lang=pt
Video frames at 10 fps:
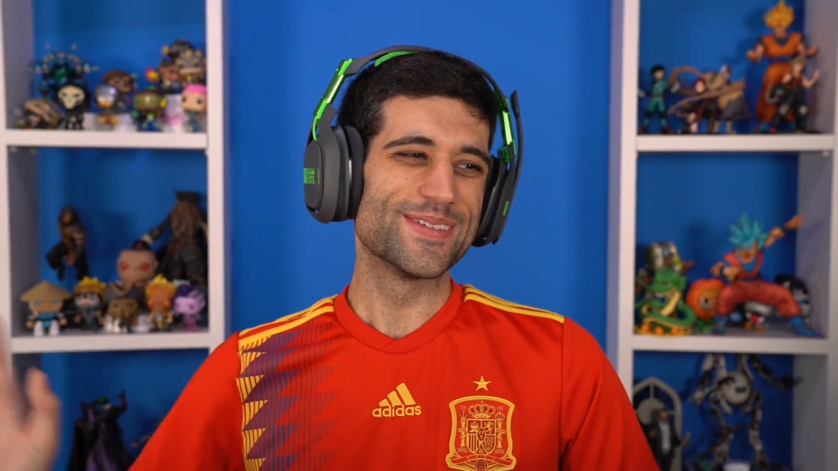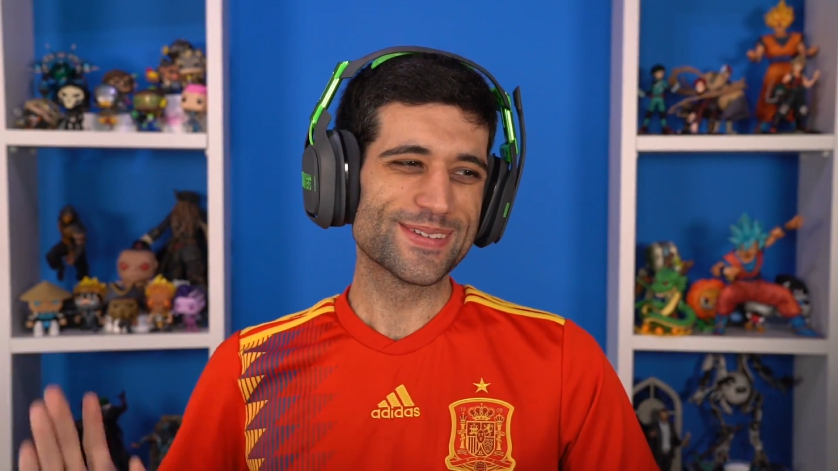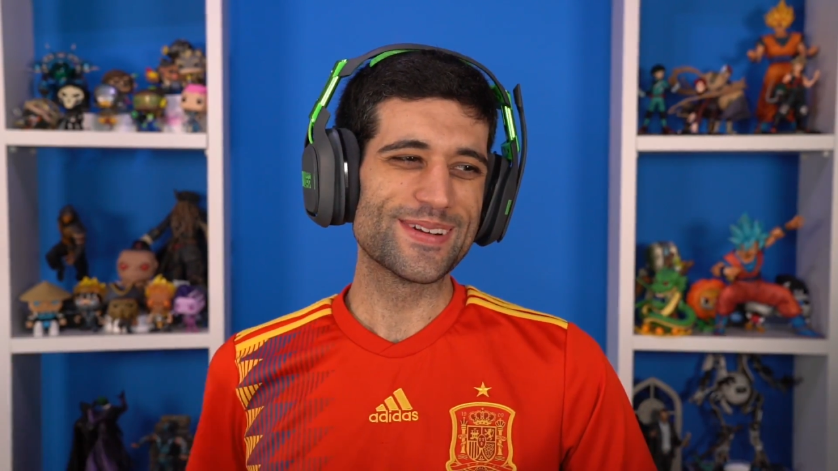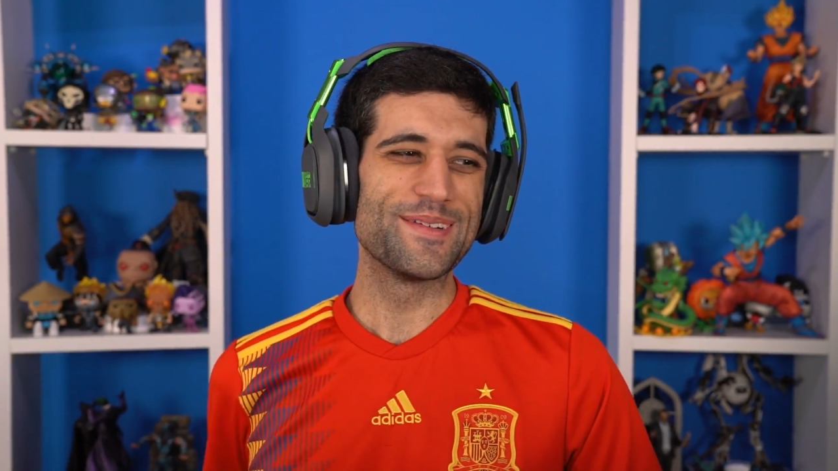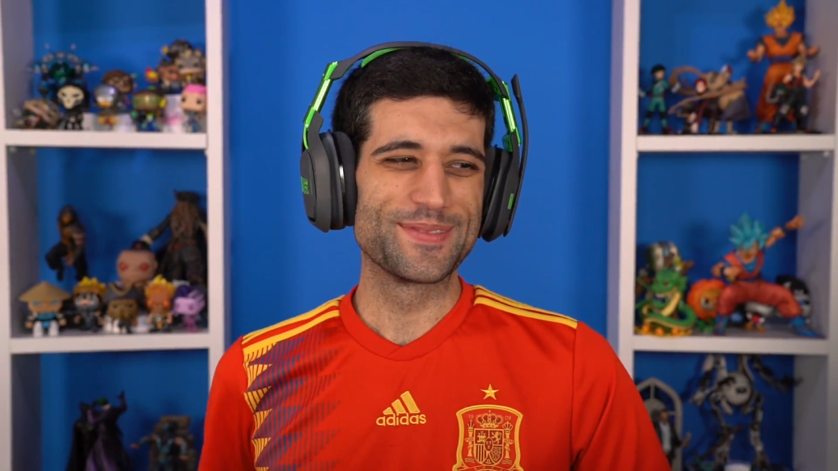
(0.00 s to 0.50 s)

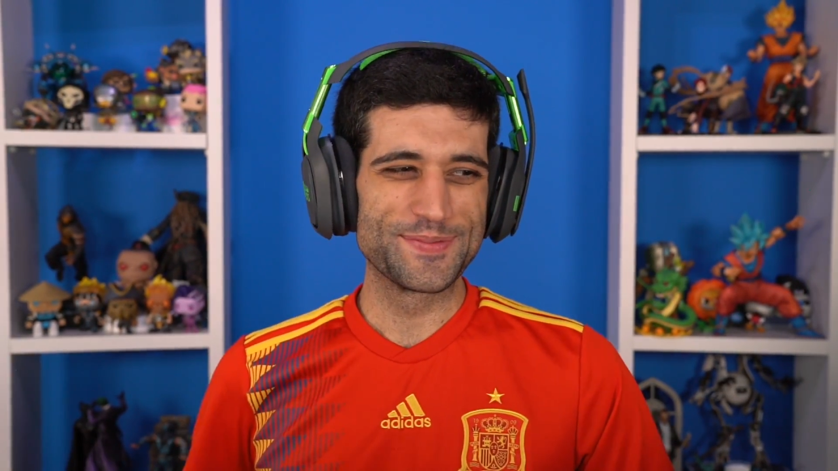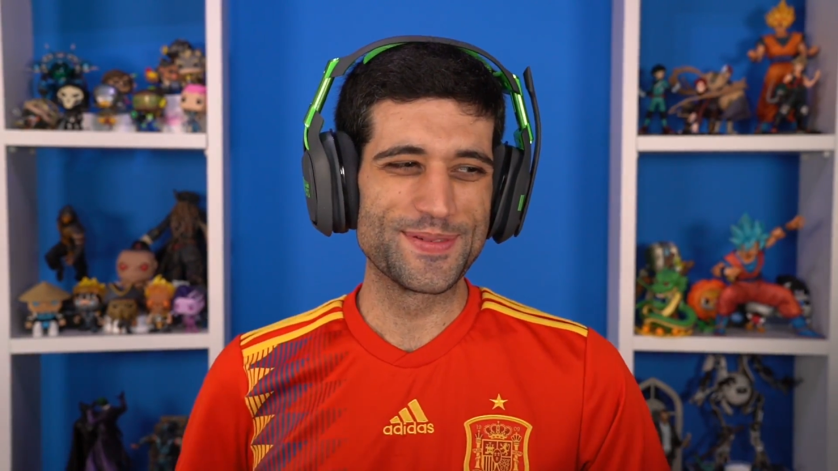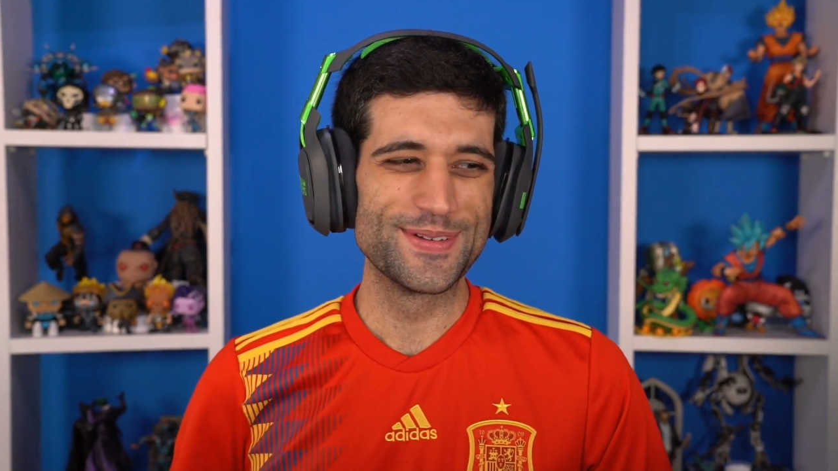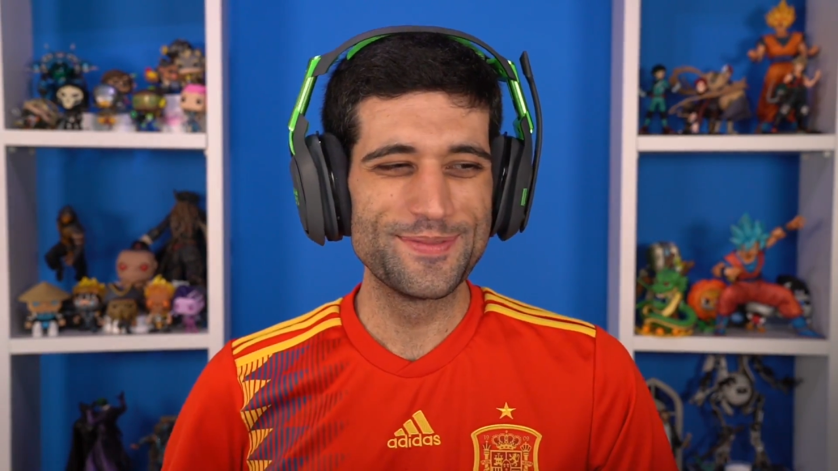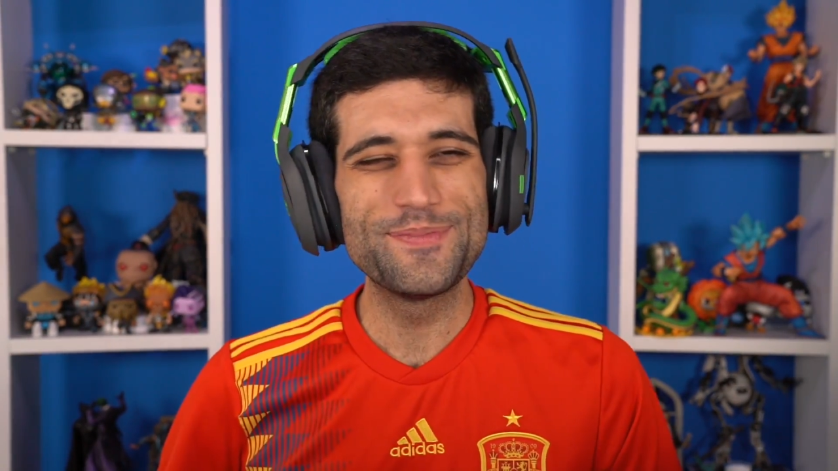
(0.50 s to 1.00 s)
subscribe pro
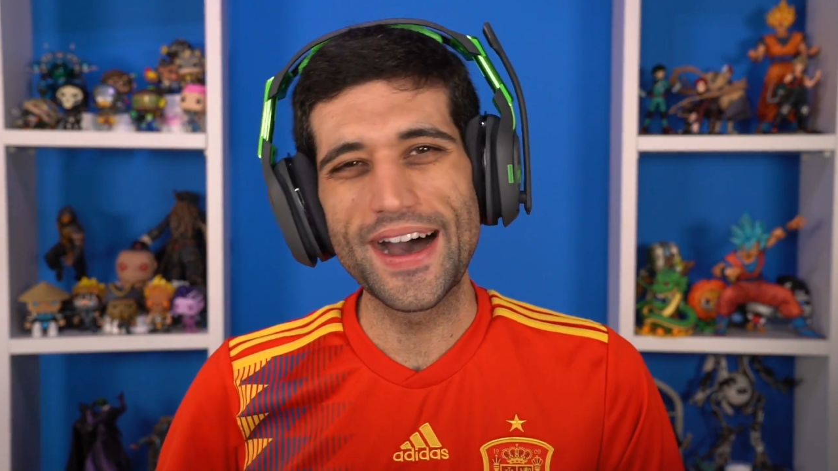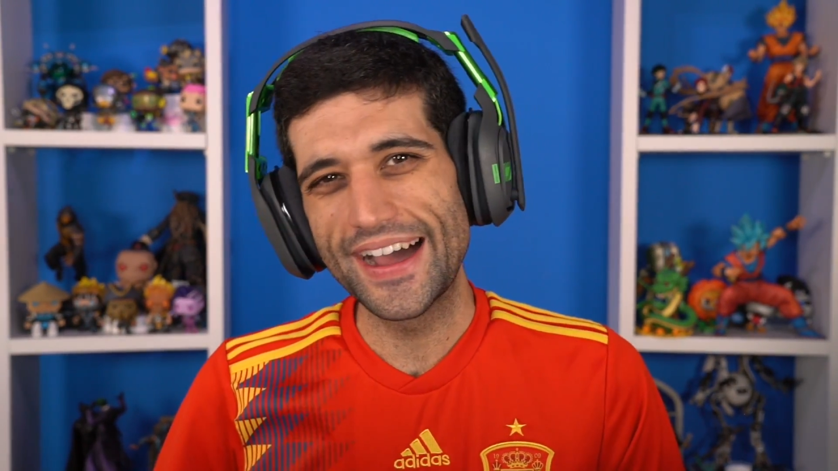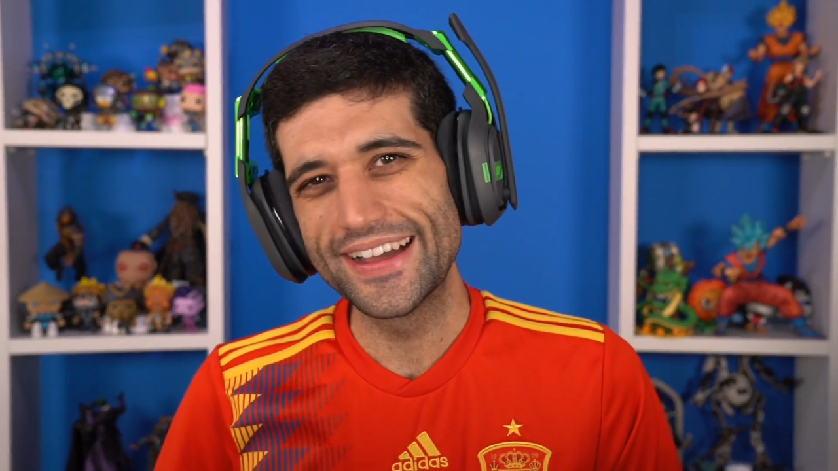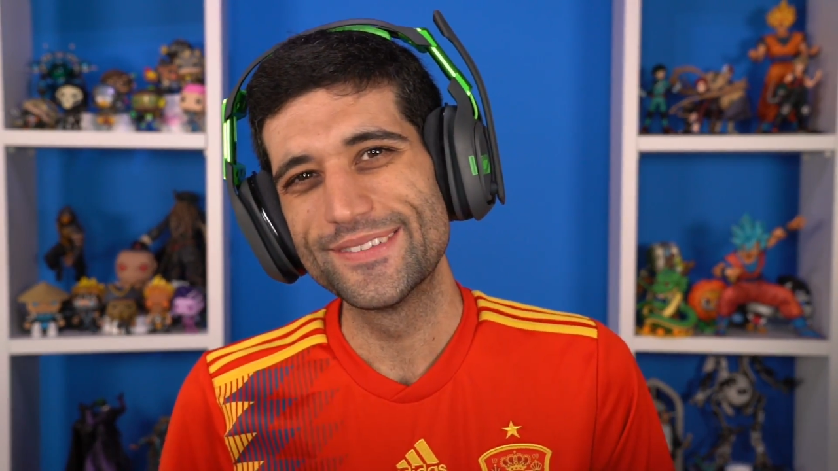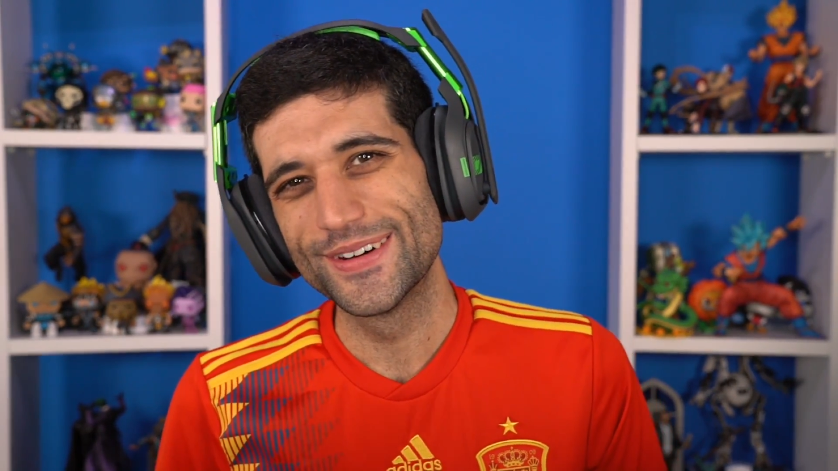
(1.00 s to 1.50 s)

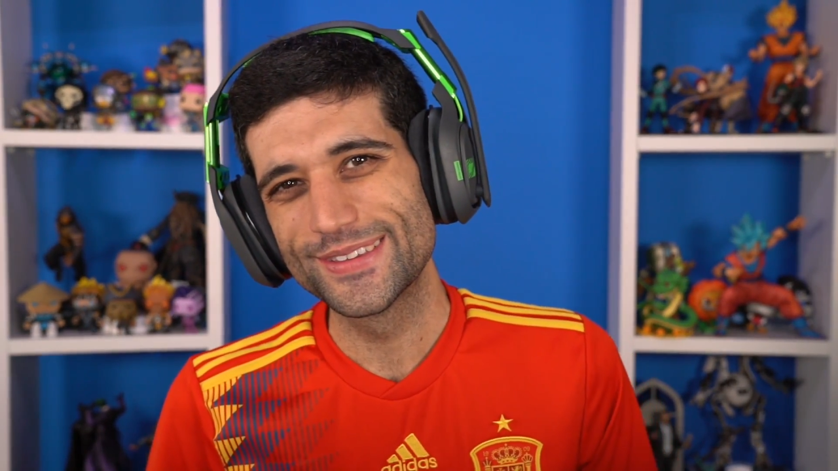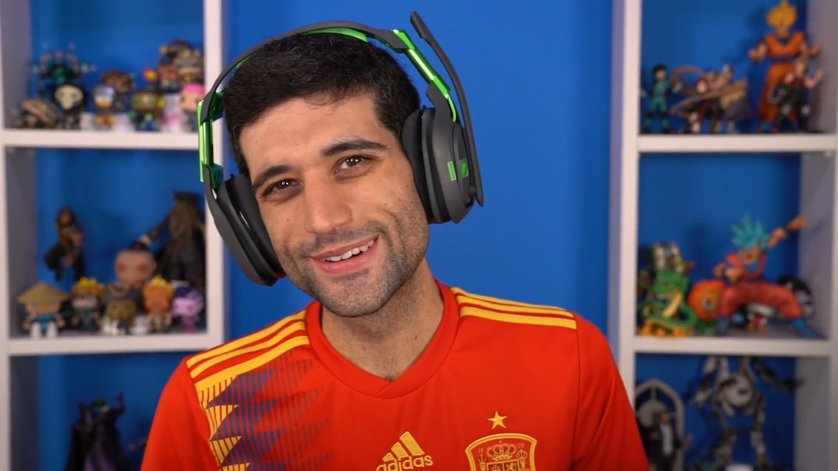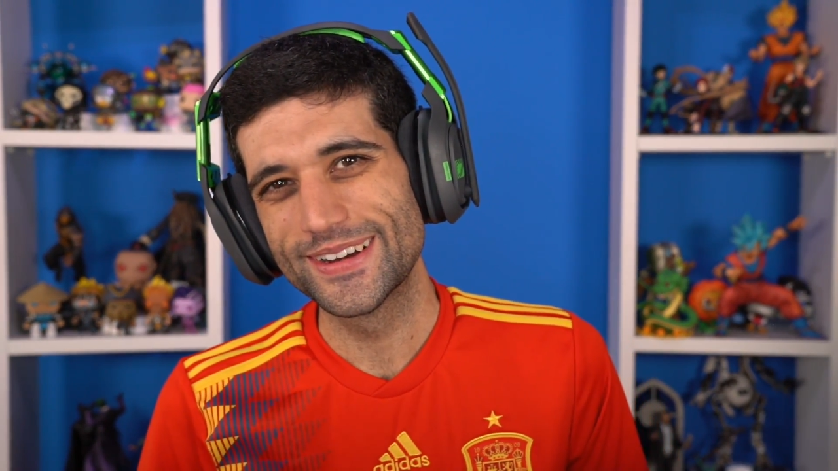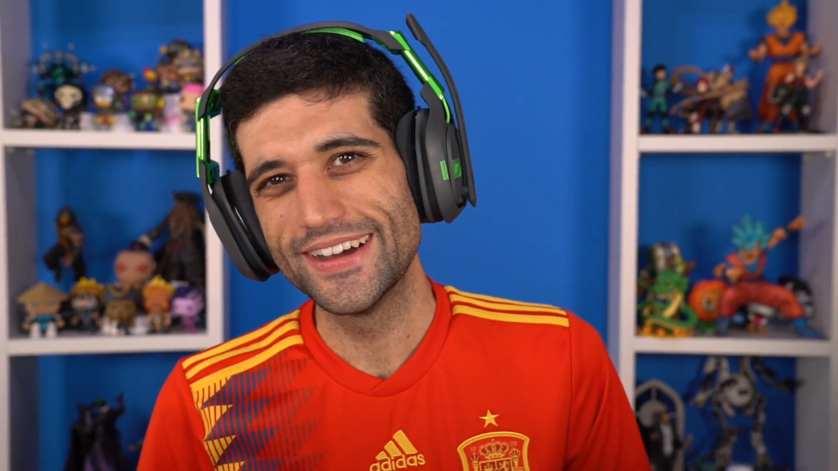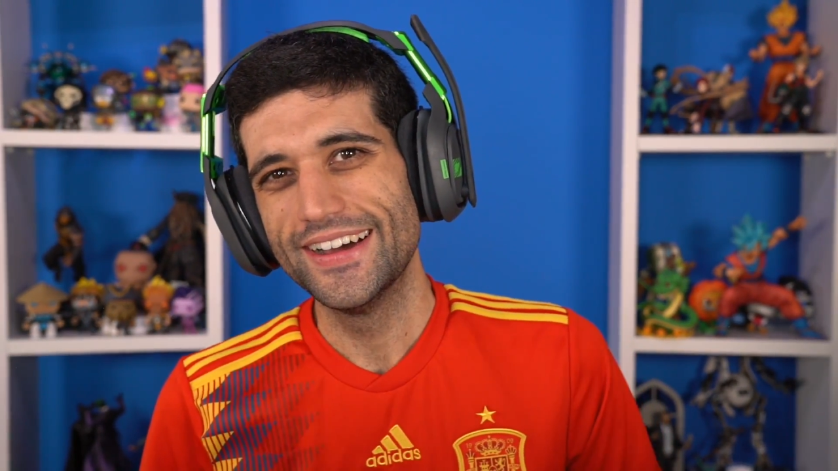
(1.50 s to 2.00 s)
PewDiePie,
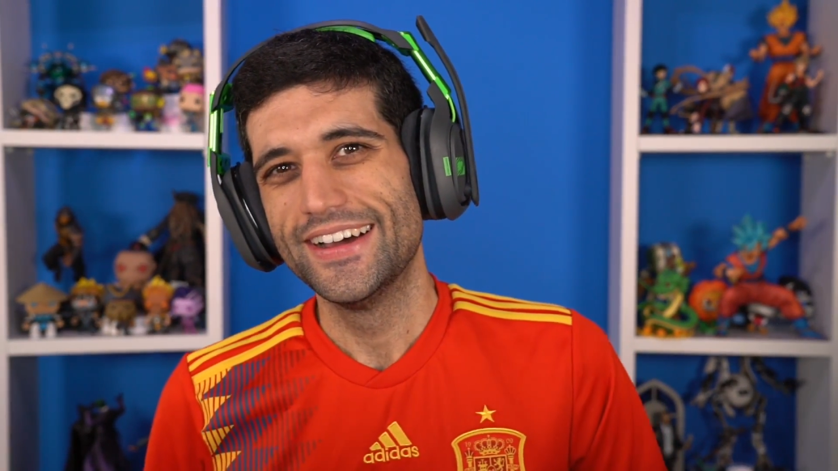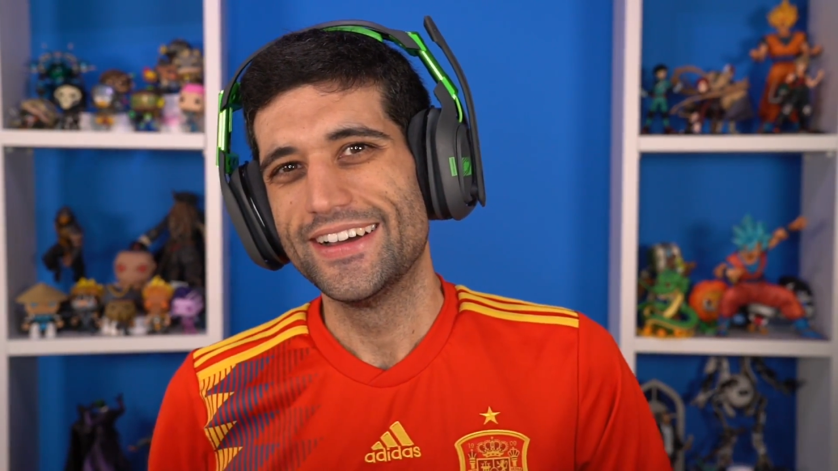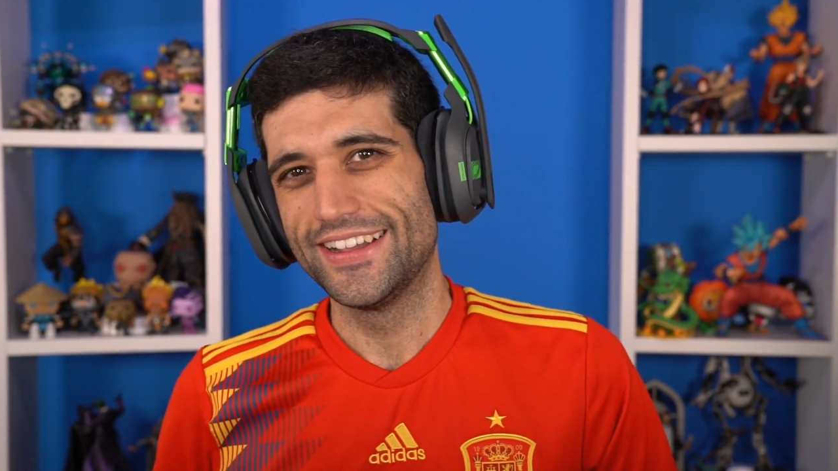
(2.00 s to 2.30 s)
botou, né?